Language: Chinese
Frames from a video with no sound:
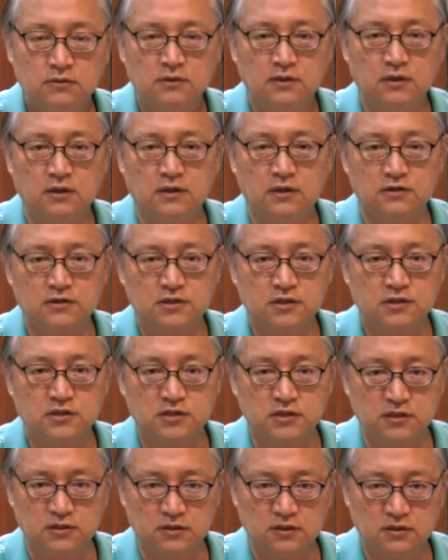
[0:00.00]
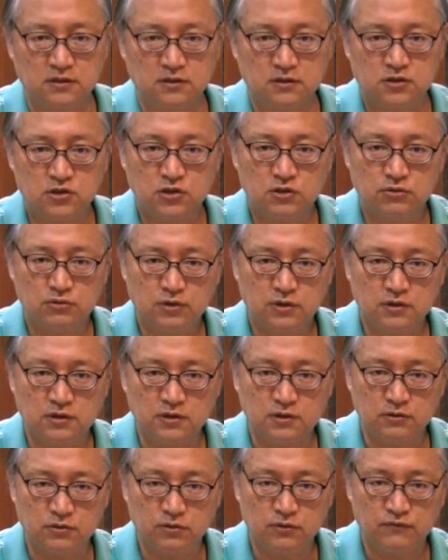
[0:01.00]
啊这几个旧约
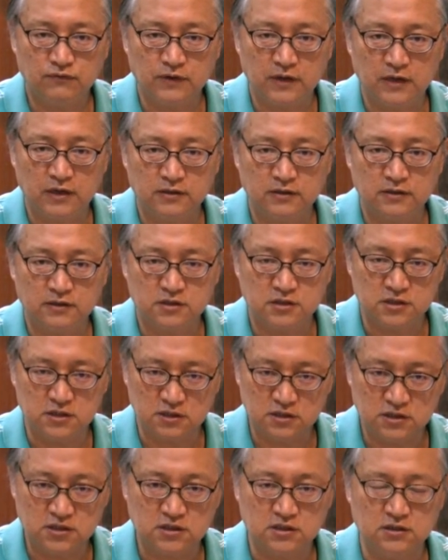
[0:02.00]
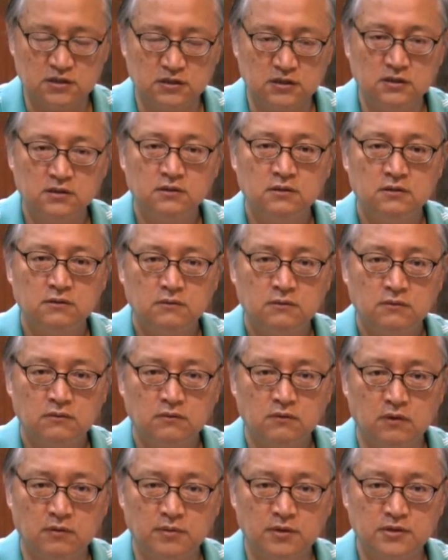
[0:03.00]
的律法的节期，
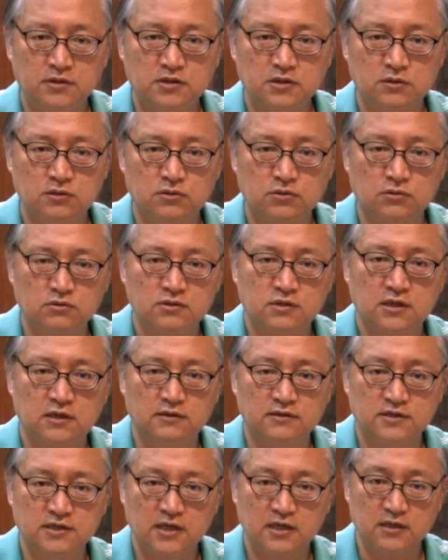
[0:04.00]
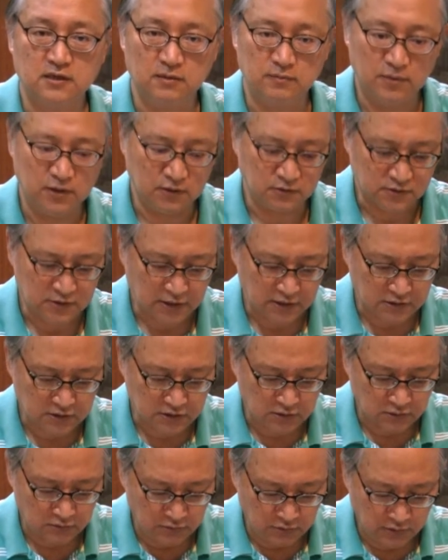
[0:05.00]
我们基督宗教再也没有在
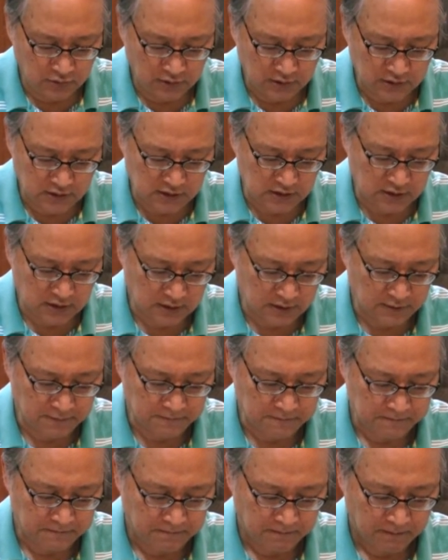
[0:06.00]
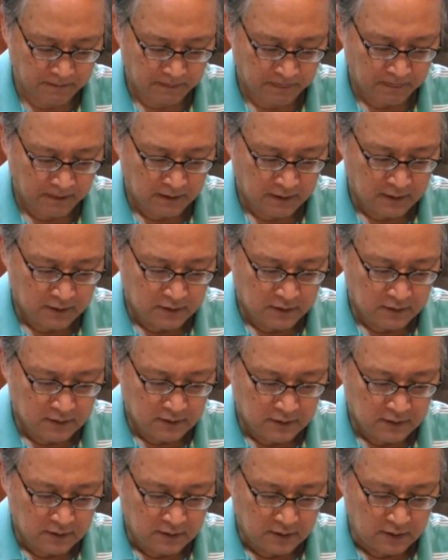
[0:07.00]
守逾越节了。
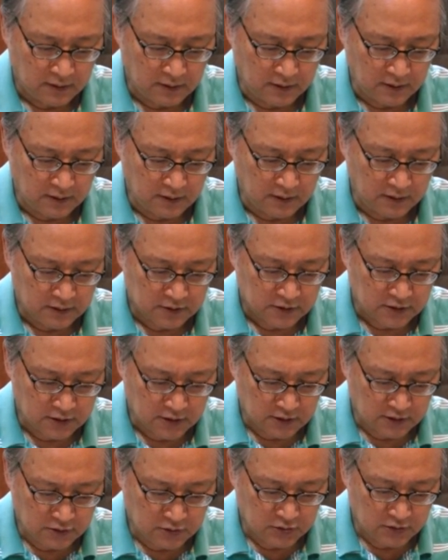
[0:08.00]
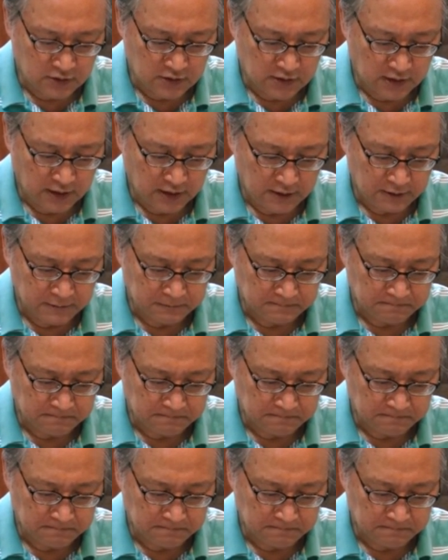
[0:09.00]
呃，是根据在